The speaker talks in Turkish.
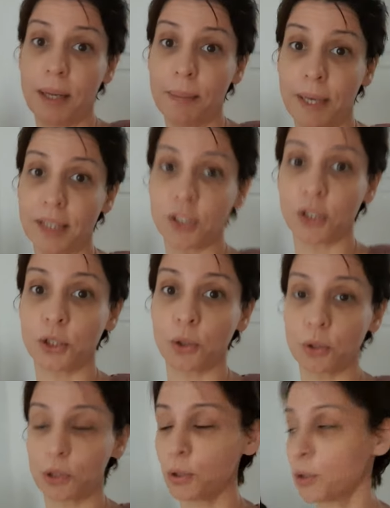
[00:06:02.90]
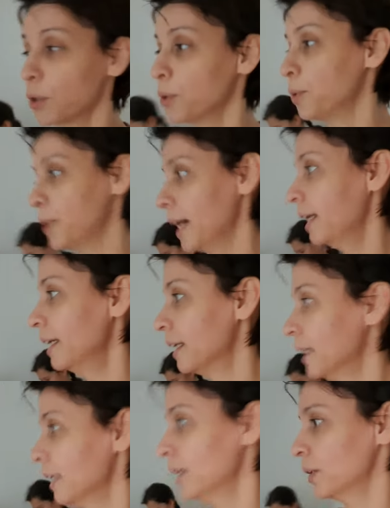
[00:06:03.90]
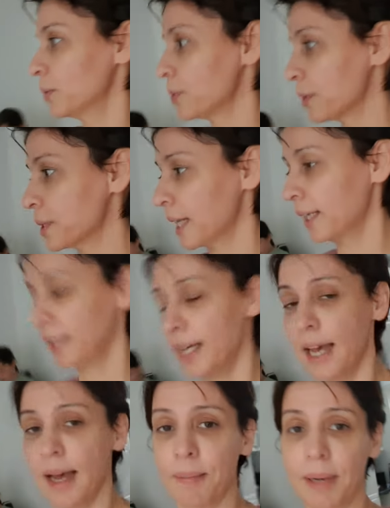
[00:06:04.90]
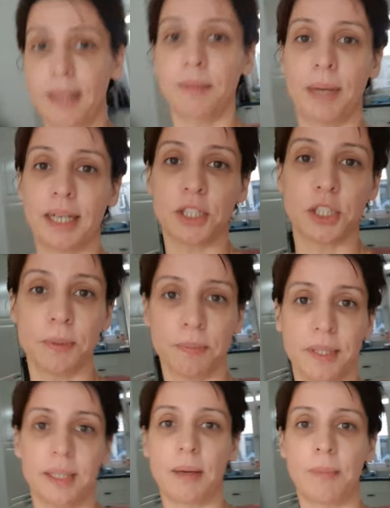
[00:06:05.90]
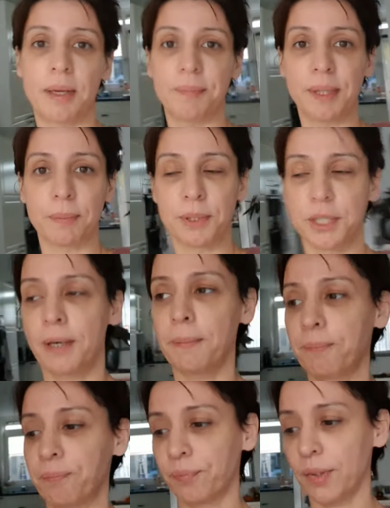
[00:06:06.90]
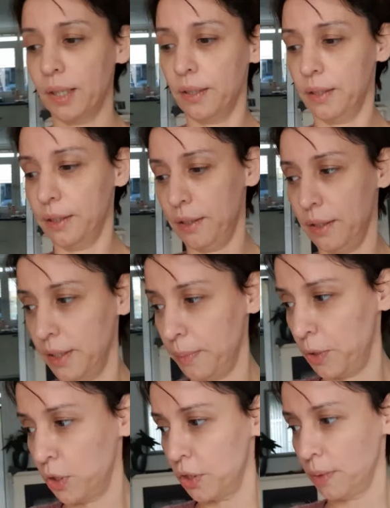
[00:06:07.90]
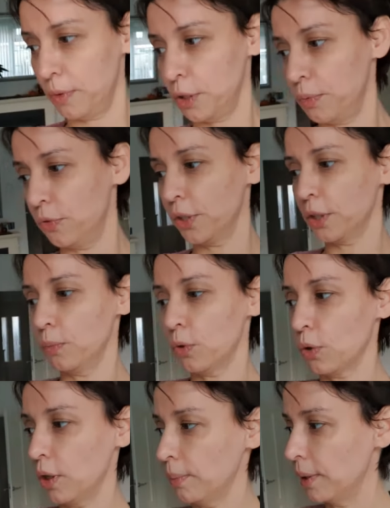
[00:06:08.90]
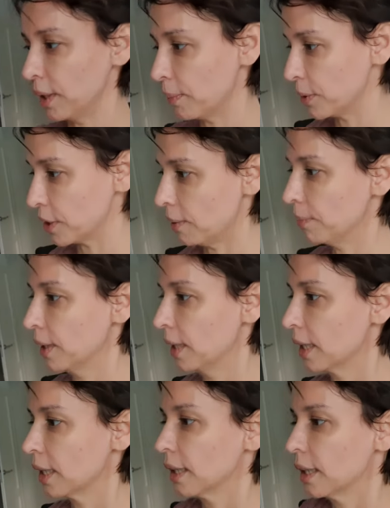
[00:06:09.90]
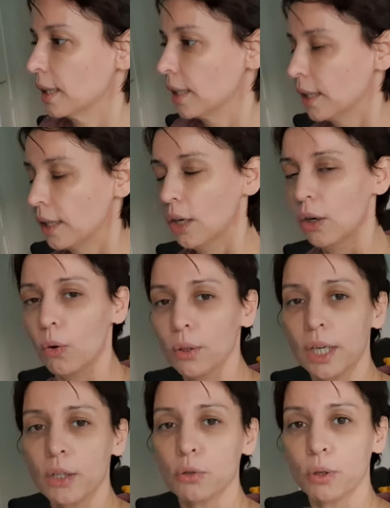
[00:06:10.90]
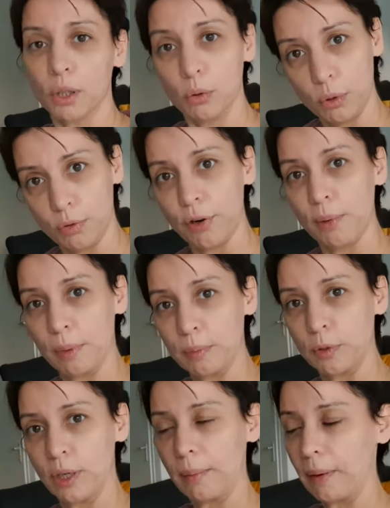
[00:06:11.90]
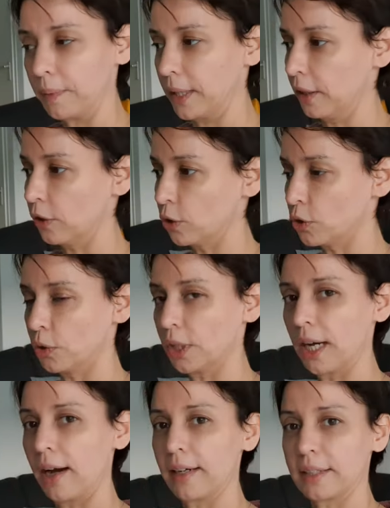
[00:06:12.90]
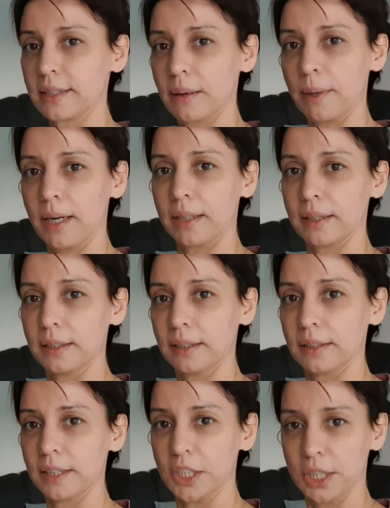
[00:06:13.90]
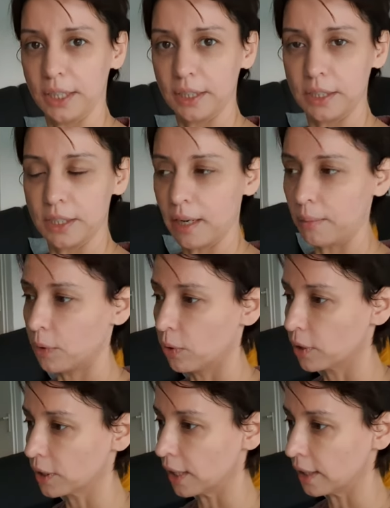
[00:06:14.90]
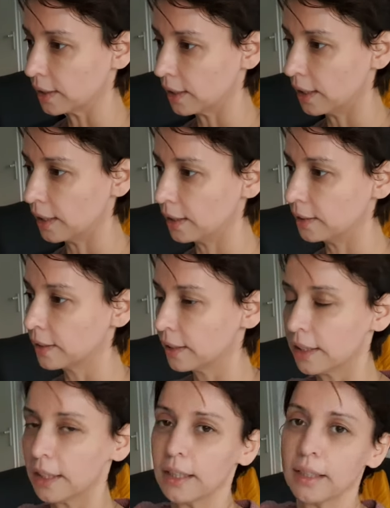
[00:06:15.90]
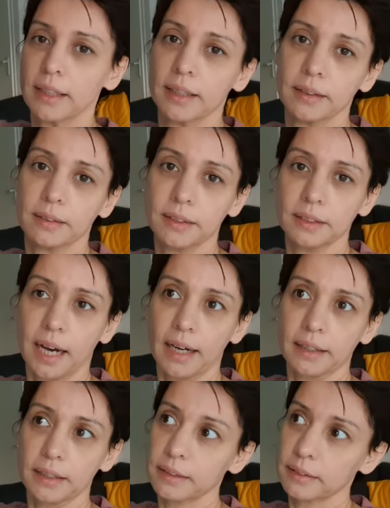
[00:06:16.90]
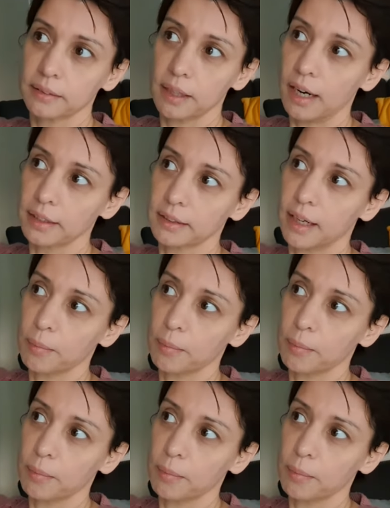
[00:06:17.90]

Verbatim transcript: bile bence çok çok güzel. O yüzden hemen ben şimdi yemeğimi yapacağım. Ee, ne pişireceğim hiçbir fikrim yok ama yapacağım. Ondan sonra da üniformamı bitiremem gerekiyor çünkü yarın sabah e, işe gideceğim. Oradan da yani artık ne